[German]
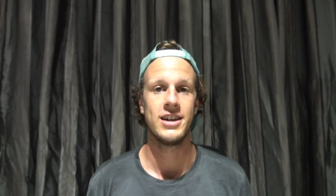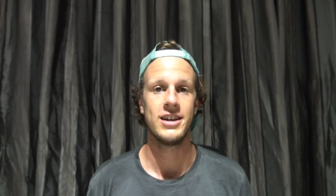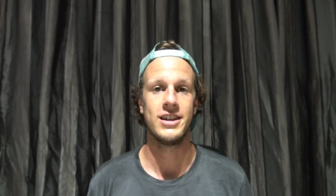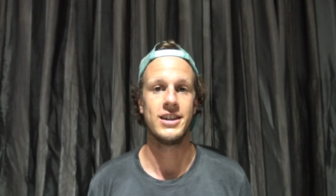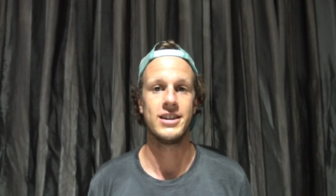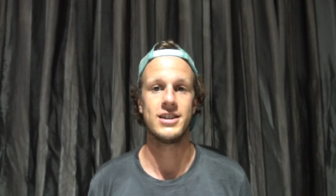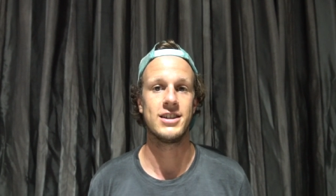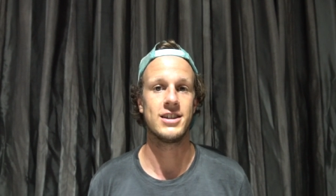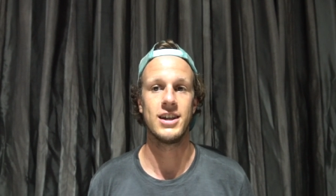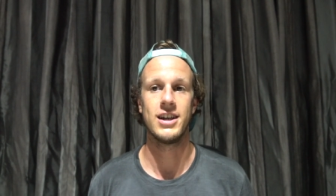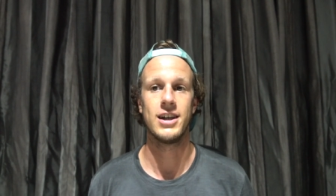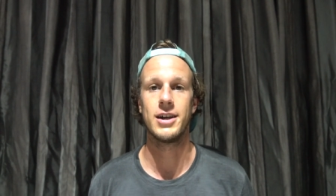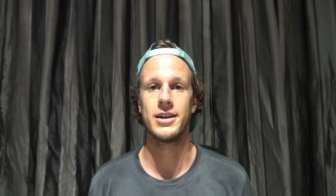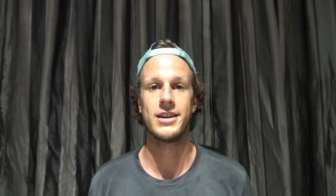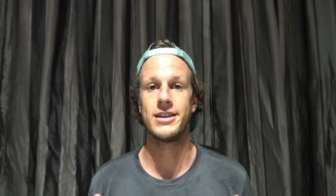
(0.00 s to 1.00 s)
ich
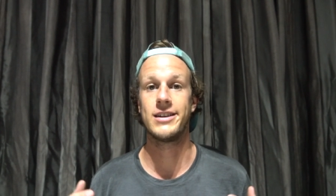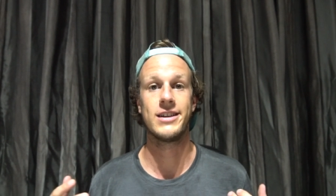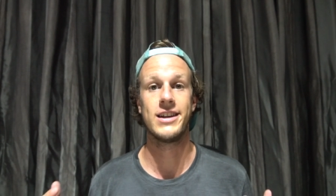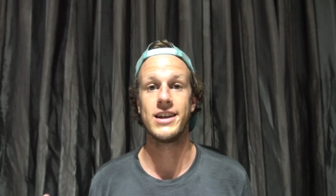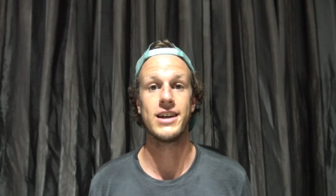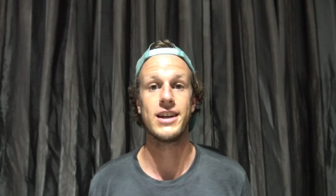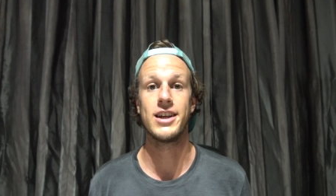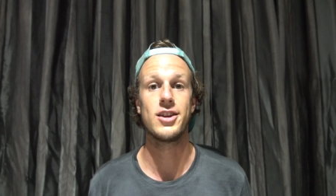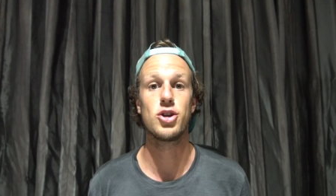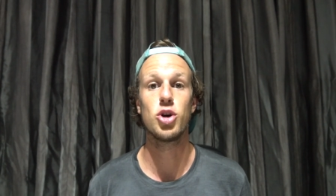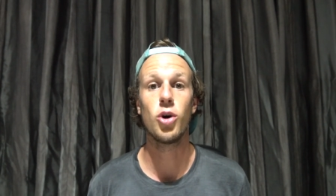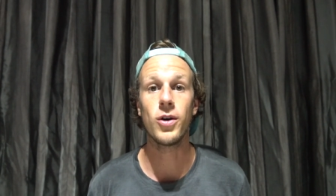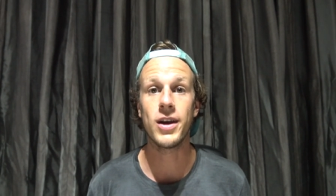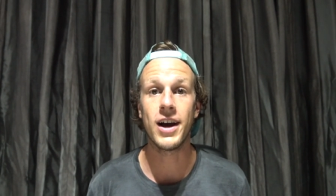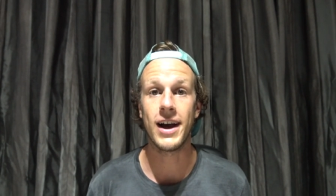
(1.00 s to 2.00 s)
äh, gehe nicht
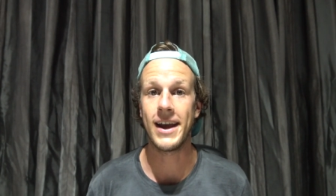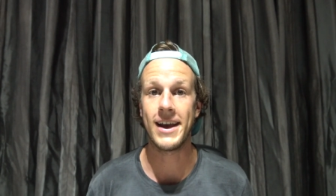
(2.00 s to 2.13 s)
teuer